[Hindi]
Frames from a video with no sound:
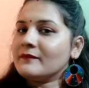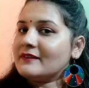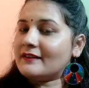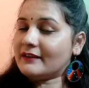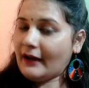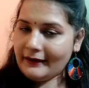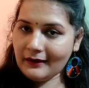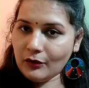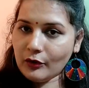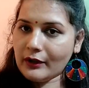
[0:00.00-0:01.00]
जैसे
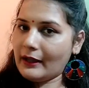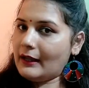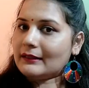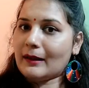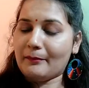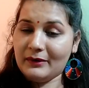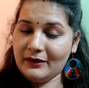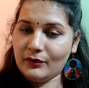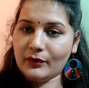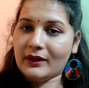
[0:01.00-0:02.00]
टाइटल हो गया है
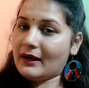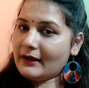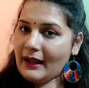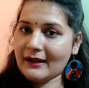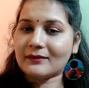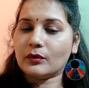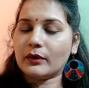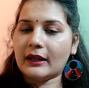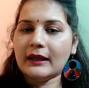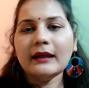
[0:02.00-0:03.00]
थंबलिन हो गया टैक्स हो
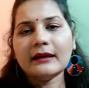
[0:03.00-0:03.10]
गए